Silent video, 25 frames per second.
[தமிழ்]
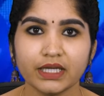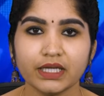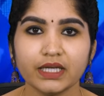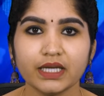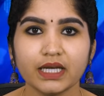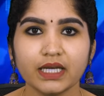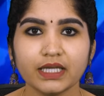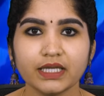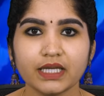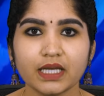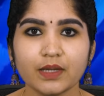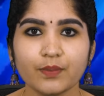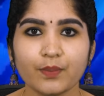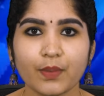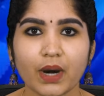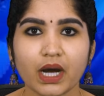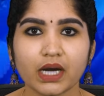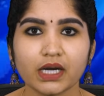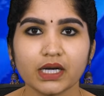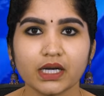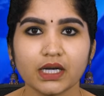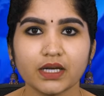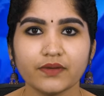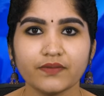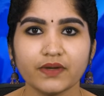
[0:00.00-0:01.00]
இந்நிலையில்
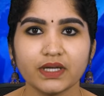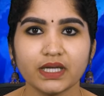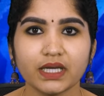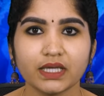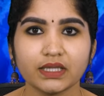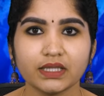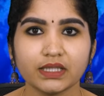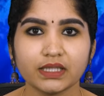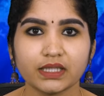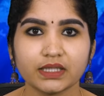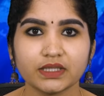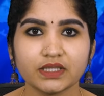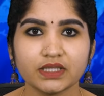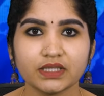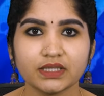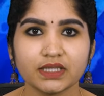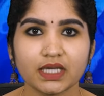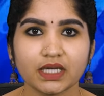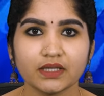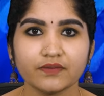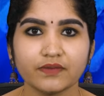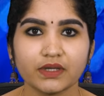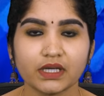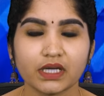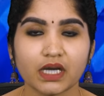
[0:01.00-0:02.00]
மக்களவை எதிர்க்கட்சி
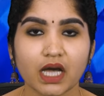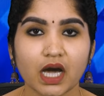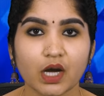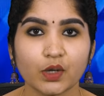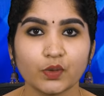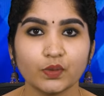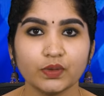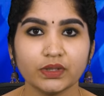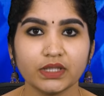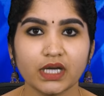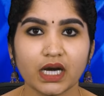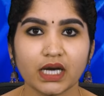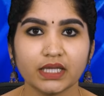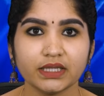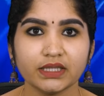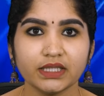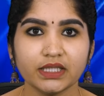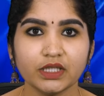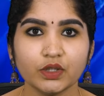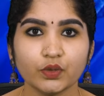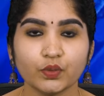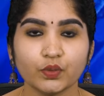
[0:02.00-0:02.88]
தலைவர் ராகுல் காந்தி